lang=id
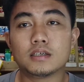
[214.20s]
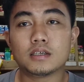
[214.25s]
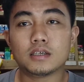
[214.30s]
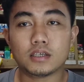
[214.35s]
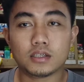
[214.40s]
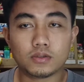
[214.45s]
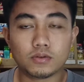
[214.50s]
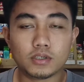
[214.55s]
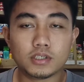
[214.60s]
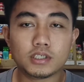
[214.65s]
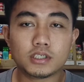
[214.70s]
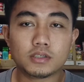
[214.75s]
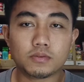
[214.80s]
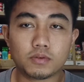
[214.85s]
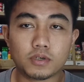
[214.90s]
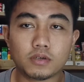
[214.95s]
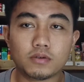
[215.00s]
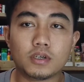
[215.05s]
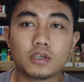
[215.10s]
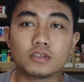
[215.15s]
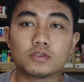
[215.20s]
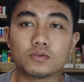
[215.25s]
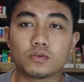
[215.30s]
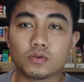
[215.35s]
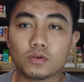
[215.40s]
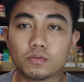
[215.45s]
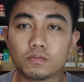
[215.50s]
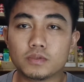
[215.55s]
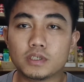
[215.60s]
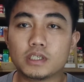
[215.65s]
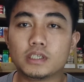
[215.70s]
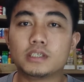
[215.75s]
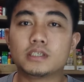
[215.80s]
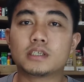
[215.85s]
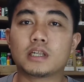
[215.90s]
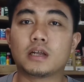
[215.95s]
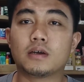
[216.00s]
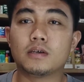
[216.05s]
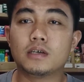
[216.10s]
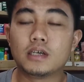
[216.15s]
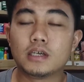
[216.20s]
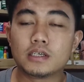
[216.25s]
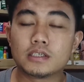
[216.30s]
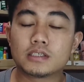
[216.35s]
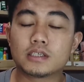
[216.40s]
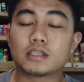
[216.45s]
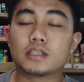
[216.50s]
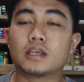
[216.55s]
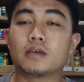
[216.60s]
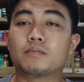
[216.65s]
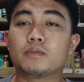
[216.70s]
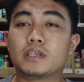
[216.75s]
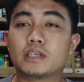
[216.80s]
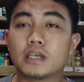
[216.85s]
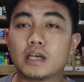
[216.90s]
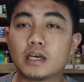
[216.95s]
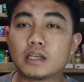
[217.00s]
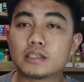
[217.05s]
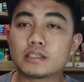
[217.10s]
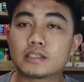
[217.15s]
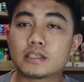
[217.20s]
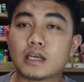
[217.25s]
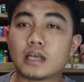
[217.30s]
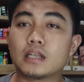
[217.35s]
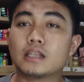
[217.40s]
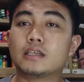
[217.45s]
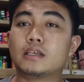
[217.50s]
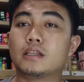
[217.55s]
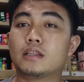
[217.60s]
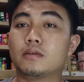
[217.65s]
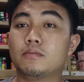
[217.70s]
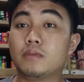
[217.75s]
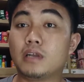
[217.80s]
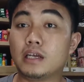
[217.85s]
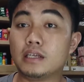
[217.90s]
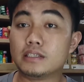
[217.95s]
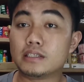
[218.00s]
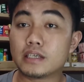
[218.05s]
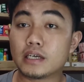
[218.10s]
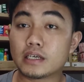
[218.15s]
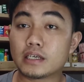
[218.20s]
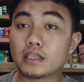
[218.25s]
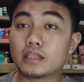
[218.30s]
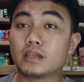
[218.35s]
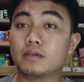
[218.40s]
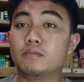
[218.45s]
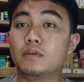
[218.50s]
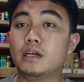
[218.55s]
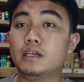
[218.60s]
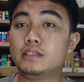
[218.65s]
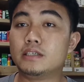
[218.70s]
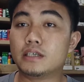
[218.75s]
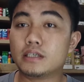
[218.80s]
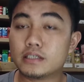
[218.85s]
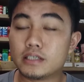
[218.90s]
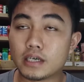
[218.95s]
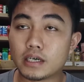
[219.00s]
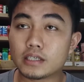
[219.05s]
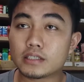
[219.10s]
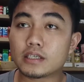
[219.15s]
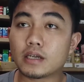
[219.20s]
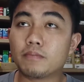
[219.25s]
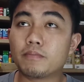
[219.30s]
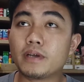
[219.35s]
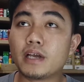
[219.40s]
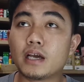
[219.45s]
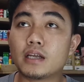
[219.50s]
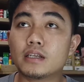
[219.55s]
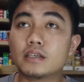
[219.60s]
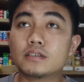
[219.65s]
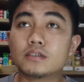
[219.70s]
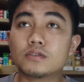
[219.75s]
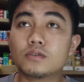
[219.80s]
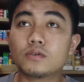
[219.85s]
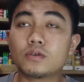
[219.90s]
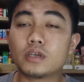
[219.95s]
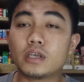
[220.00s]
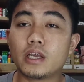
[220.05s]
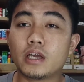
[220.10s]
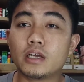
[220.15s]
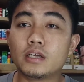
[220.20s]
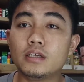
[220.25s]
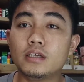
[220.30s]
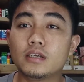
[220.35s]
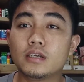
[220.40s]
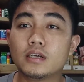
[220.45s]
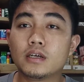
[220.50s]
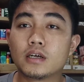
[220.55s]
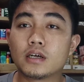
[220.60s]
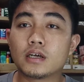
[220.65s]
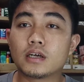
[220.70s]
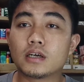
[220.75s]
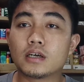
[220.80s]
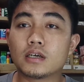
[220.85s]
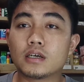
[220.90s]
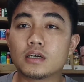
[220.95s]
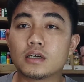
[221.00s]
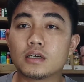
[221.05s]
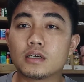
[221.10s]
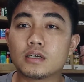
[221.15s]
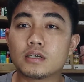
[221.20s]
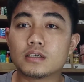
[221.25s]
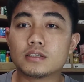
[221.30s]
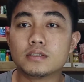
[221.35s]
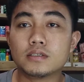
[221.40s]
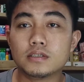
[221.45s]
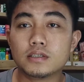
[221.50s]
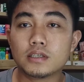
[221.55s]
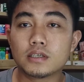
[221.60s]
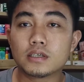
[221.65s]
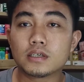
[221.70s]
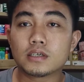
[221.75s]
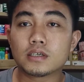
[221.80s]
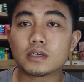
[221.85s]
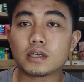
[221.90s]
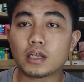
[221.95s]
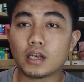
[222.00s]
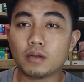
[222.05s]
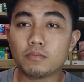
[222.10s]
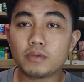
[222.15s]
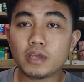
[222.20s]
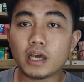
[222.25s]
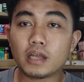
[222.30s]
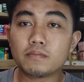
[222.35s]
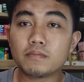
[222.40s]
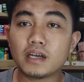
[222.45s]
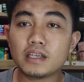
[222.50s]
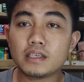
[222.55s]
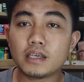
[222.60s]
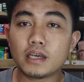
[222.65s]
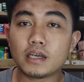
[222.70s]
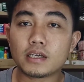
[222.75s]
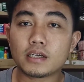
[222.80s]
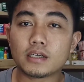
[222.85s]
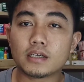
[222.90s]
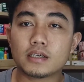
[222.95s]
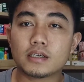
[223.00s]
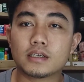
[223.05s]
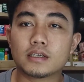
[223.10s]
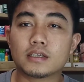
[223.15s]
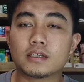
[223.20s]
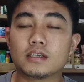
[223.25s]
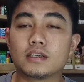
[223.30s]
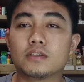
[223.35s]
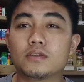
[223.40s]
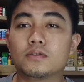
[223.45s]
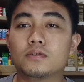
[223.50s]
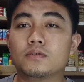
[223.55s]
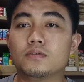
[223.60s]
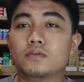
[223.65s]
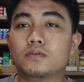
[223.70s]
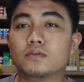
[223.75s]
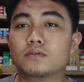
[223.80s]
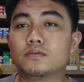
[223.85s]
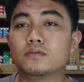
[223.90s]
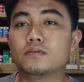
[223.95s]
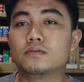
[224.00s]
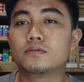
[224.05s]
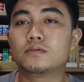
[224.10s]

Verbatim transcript: itu aja sebenarnya udah cukup jadi setiap tiga hari sekali kita belanja kita belanja jangan sampai ada stok yang uh, kelebihan banyak gitu